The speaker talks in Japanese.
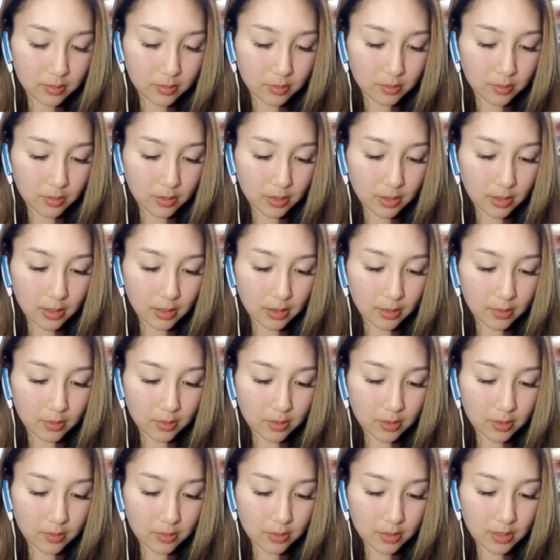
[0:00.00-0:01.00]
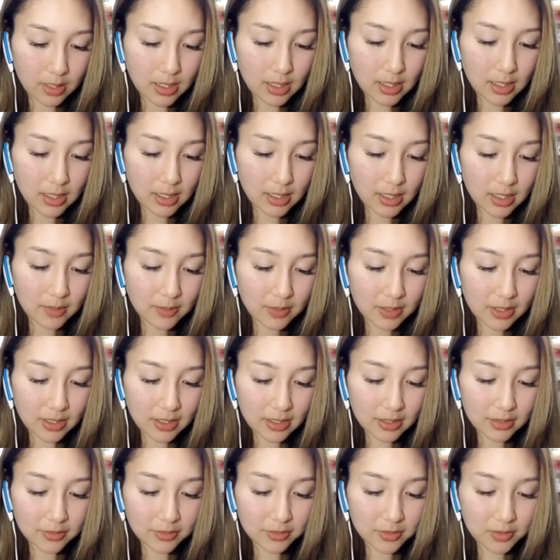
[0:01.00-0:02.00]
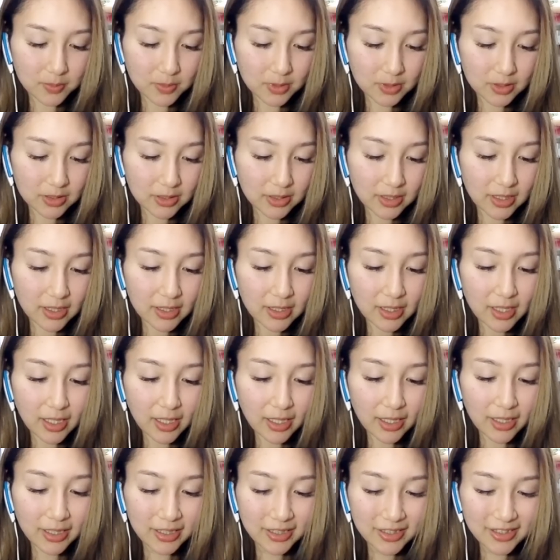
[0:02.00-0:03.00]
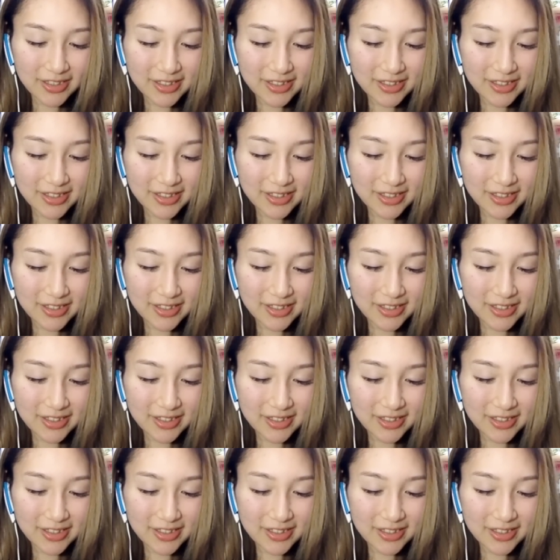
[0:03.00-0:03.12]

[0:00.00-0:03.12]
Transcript: オッケーオッケーオッケーあー回復もったいない